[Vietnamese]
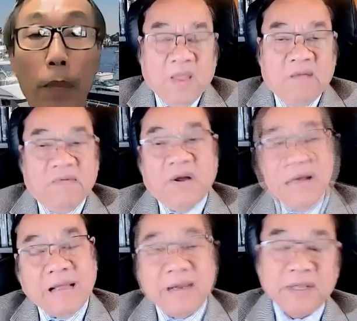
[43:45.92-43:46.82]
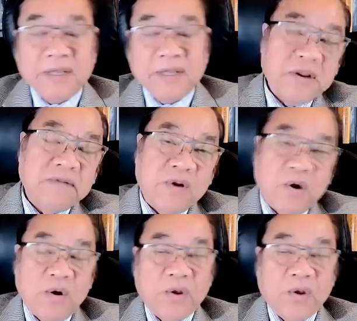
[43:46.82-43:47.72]
Vâng, cảm ơn cái chi tiết vừa
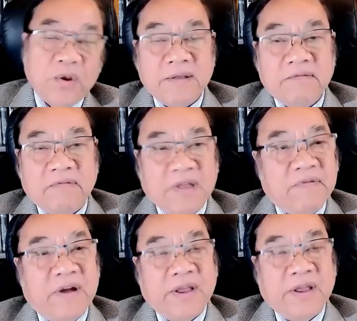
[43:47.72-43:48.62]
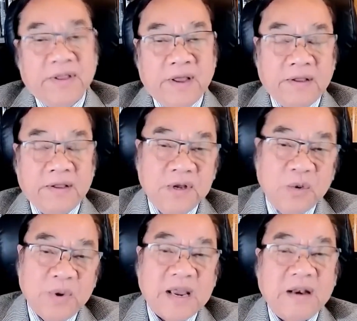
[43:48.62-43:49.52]
rồi của anh. Và như vậy thì à, thưa
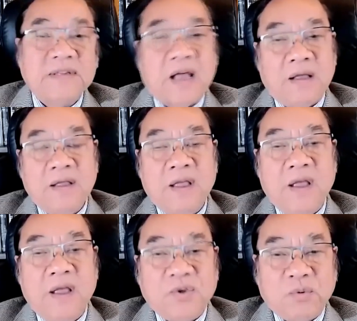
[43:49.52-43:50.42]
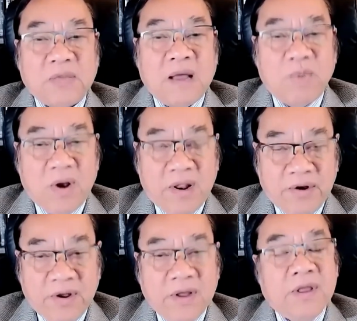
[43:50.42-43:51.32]
quý khán giả, chúng ta một lần
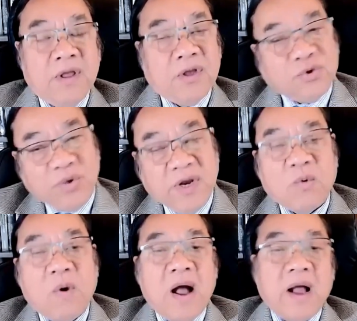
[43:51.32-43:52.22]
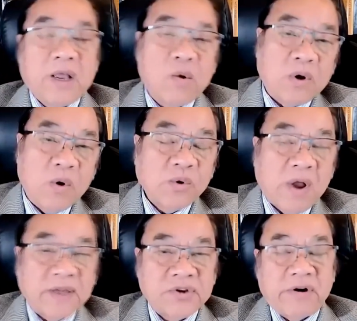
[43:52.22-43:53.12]
nữa xuyên qua cái cuộc đối thoại
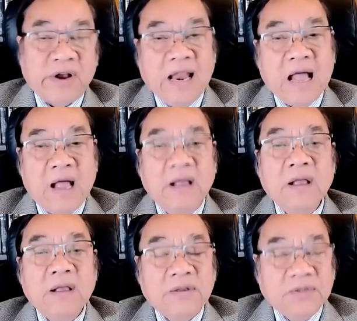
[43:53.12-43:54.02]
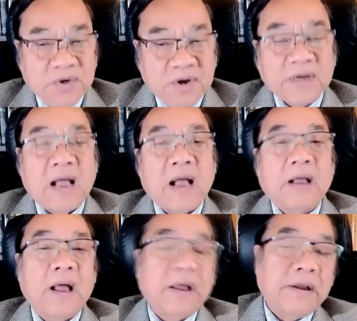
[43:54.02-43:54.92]
Shangri-La giữa các
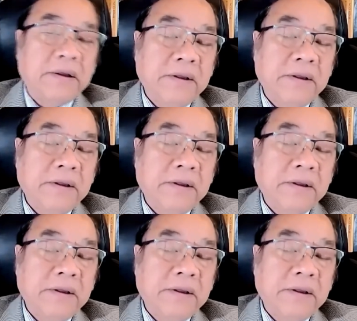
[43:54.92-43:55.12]
à,